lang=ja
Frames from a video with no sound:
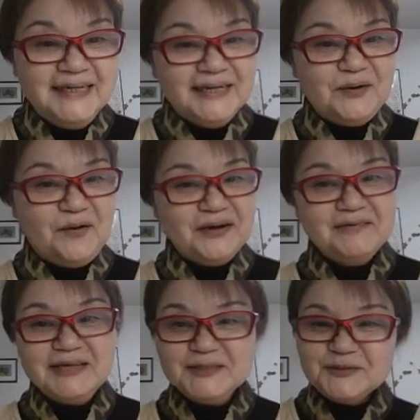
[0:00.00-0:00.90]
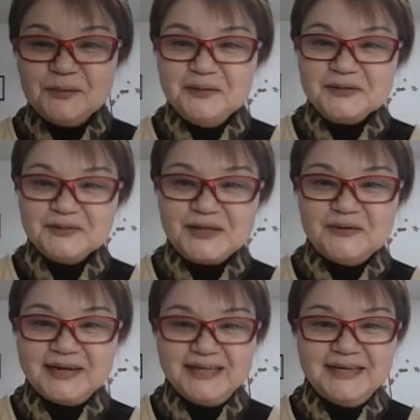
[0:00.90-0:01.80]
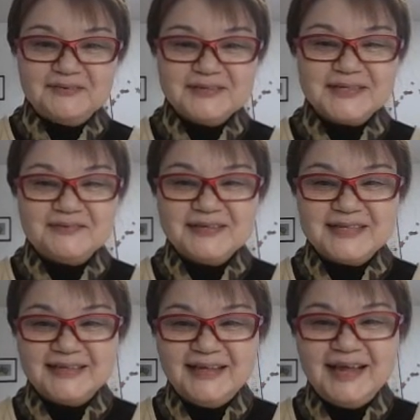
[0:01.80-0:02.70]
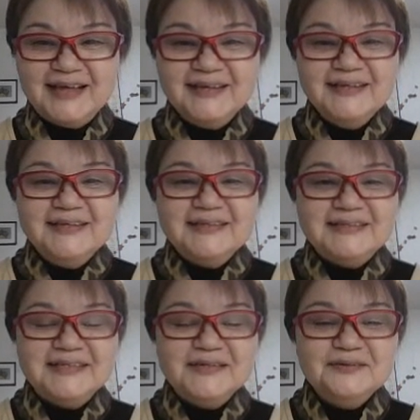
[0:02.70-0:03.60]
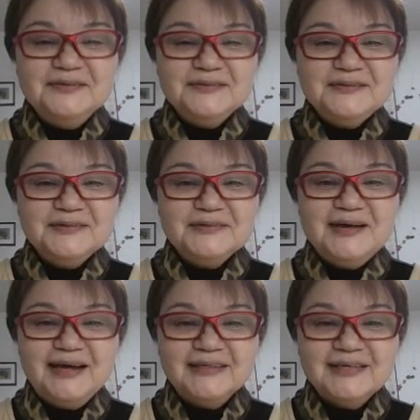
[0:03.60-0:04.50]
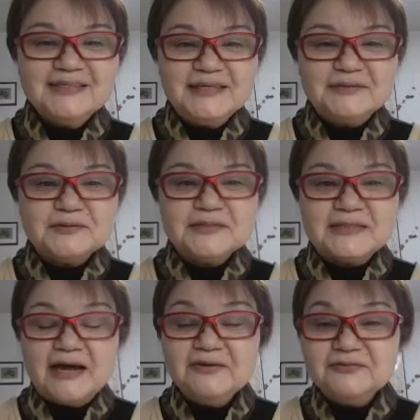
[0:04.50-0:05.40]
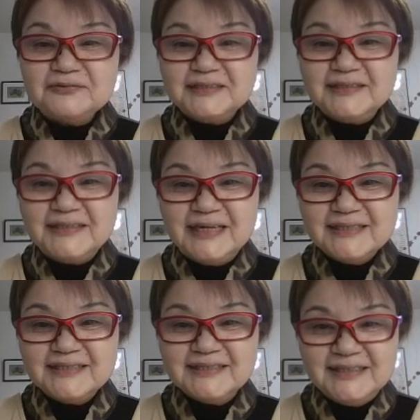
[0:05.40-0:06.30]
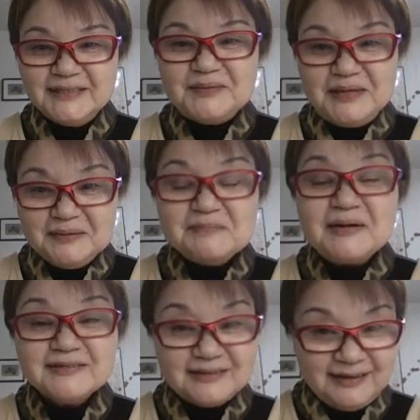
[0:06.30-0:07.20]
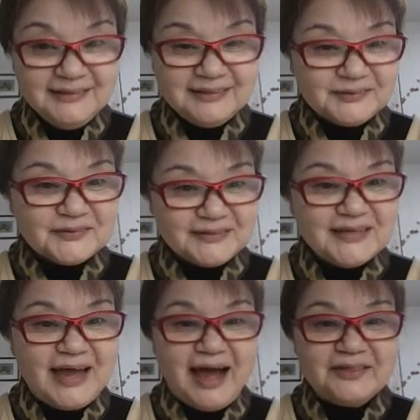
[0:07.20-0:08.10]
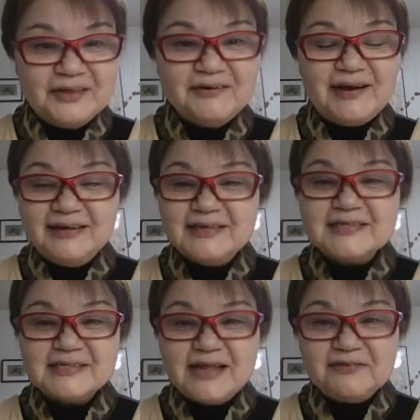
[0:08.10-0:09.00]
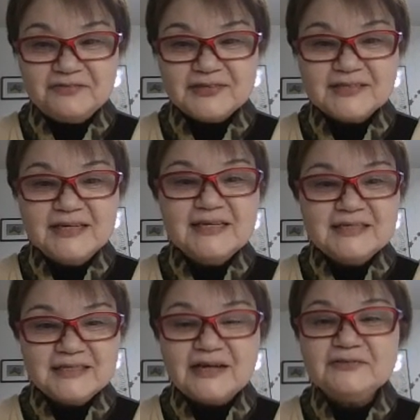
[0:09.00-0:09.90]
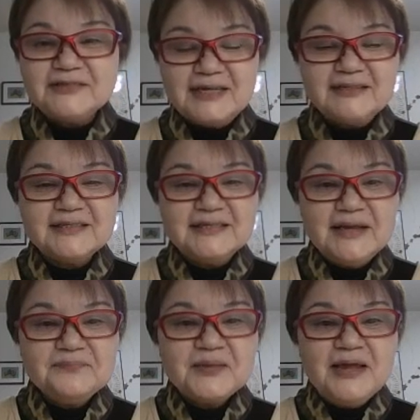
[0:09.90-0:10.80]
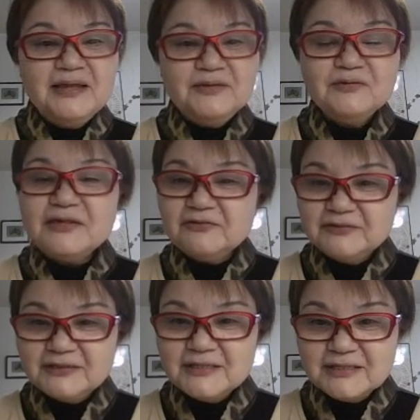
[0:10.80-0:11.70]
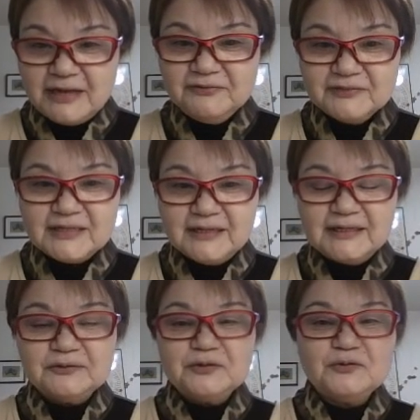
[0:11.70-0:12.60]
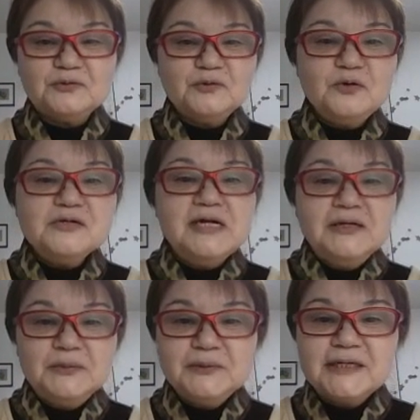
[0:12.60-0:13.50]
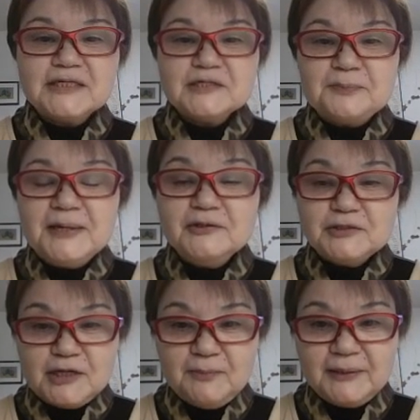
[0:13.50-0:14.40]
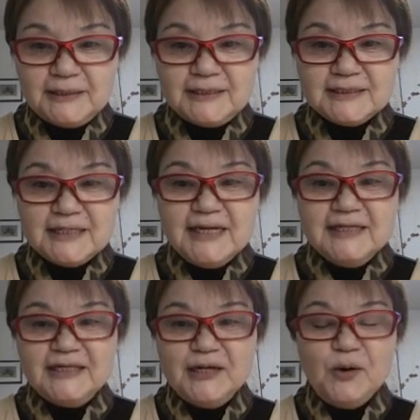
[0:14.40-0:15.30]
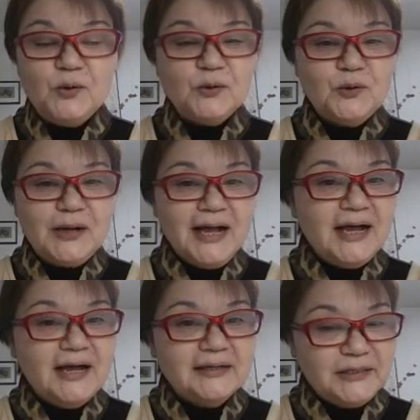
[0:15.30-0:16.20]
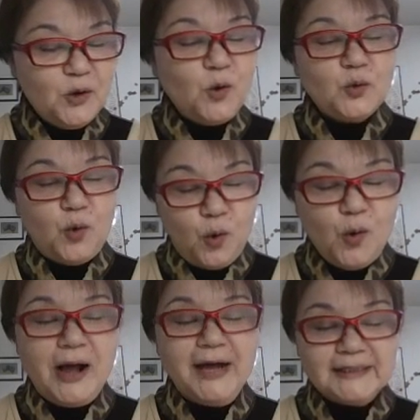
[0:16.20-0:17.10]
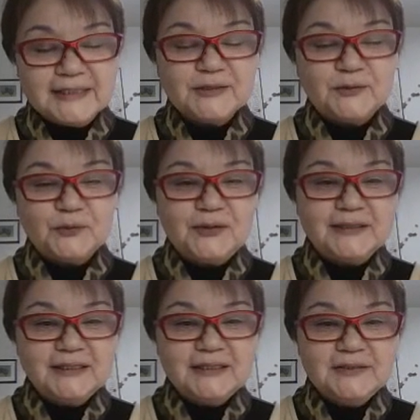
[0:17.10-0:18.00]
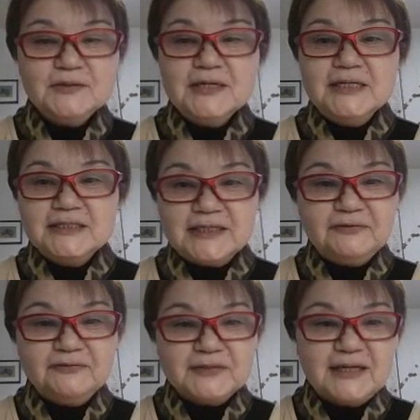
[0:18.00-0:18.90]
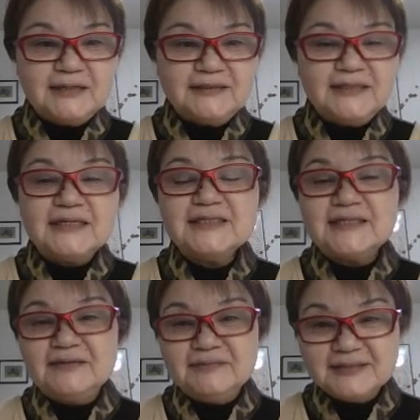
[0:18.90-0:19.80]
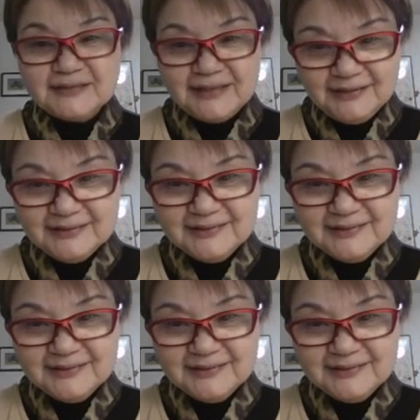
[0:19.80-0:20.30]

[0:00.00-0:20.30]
これはちょっと覚えといた方がいいかもしれませんね。日本語の話せるスタッフいらし、ゃ、いますかってことですね。Are there any staffs? スタッフさんですね。どんなスタッフさんかというと、Who can speak Japanese? 日本語が、日本語を話すことができるスタッフさんいらっしゃいますか